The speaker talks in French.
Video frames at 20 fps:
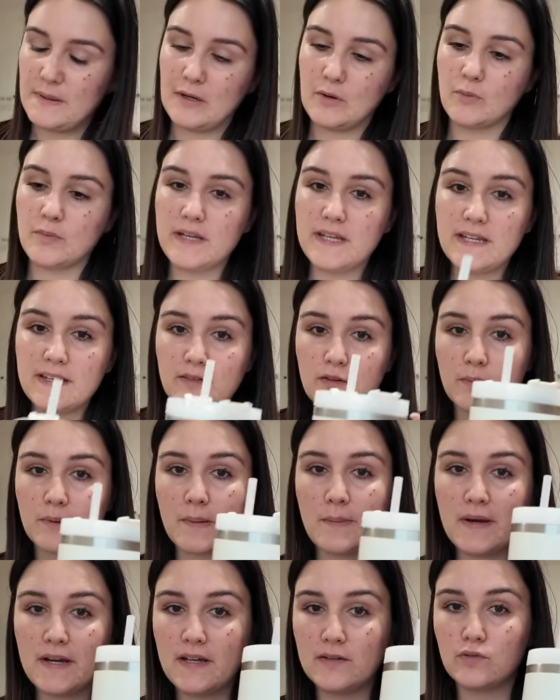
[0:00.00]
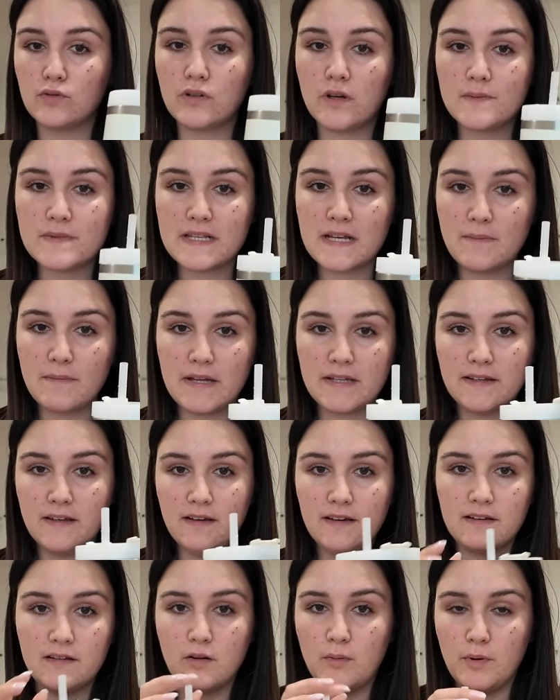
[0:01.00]
pas compliqué de se préparer un truc comme ça le matin
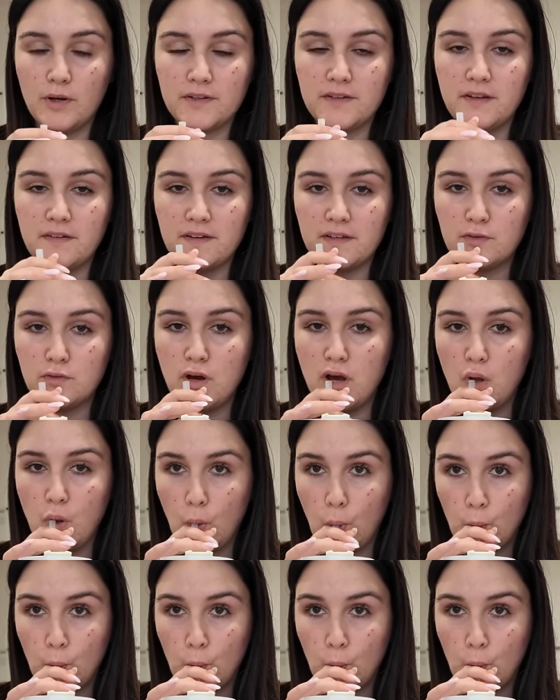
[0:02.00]
et de l'emporter avec soi.